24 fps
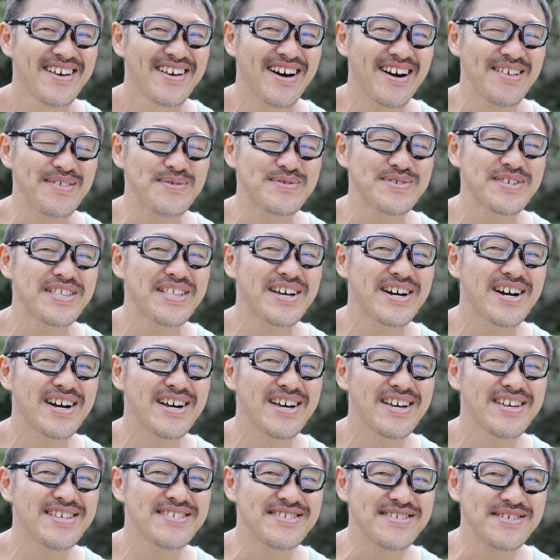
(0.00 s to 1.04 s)
あの、世田
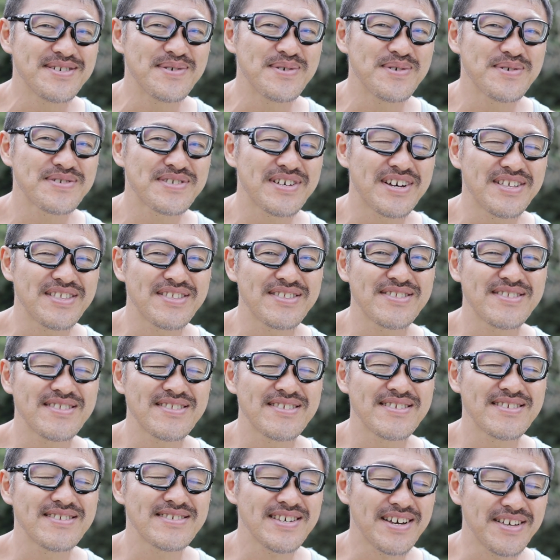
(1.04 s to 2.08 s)
谷一郎さん
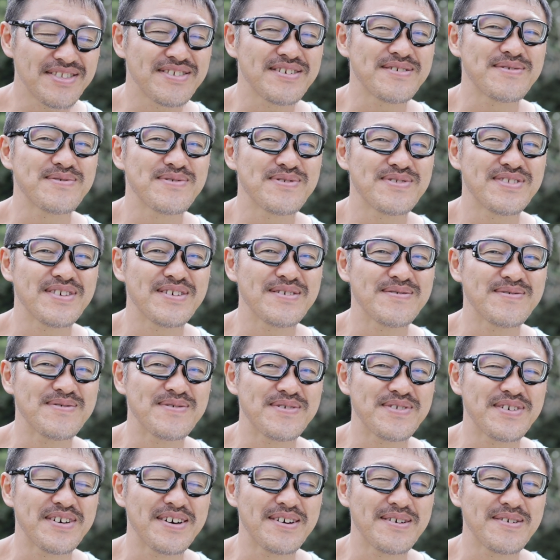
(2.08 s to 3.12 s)
チャンネルっていう
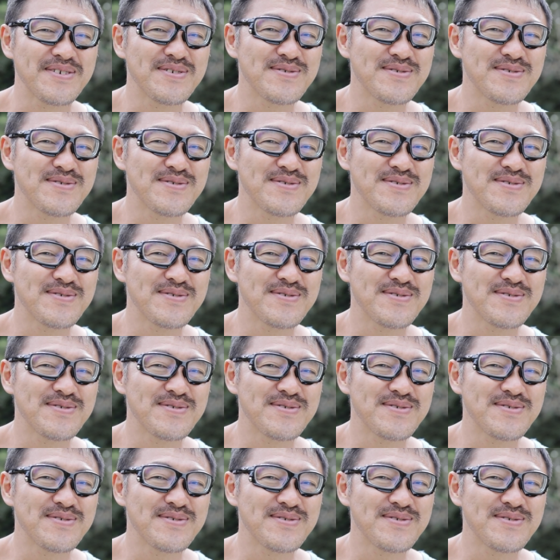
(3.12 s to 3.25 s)
ので、